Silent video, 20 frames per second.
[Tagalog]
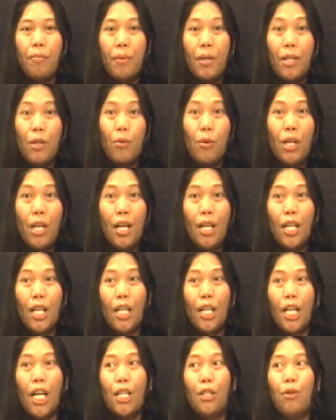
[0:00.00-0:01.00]
para
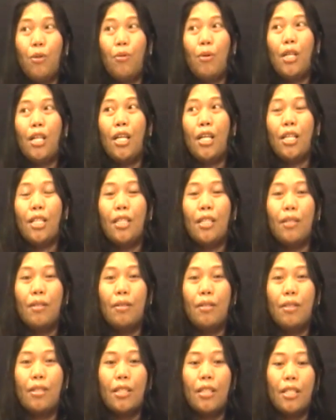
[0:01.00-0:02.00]
walang ano, walang
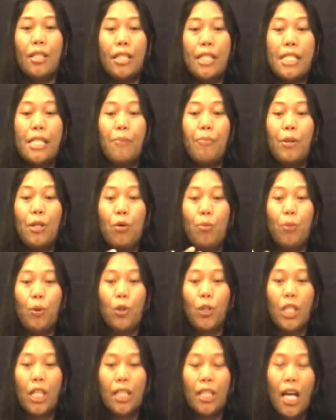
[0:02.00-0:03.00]
kasi
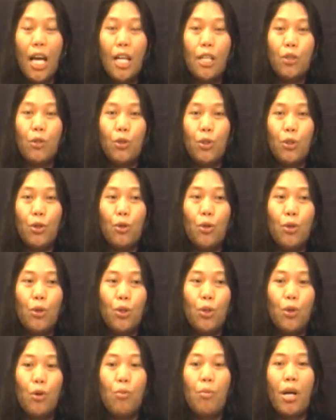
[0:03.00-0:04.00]
pinoprotektahan ko
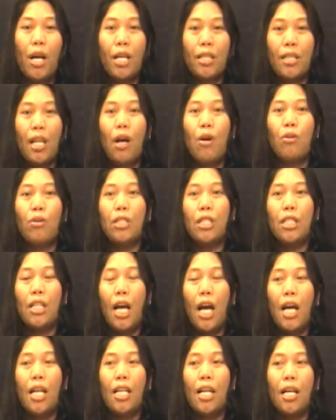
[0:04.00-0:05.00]
yung yung mga taong
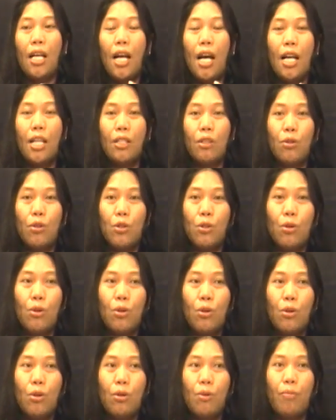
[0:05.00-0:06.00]
inaalagaan ko yung
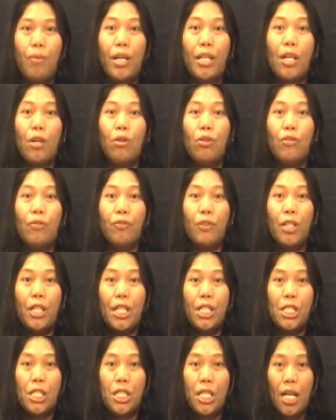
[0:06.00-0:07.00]
para
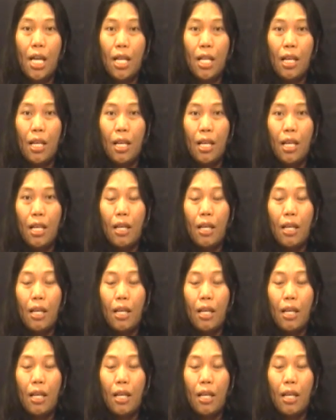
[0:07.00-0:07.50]
confidential.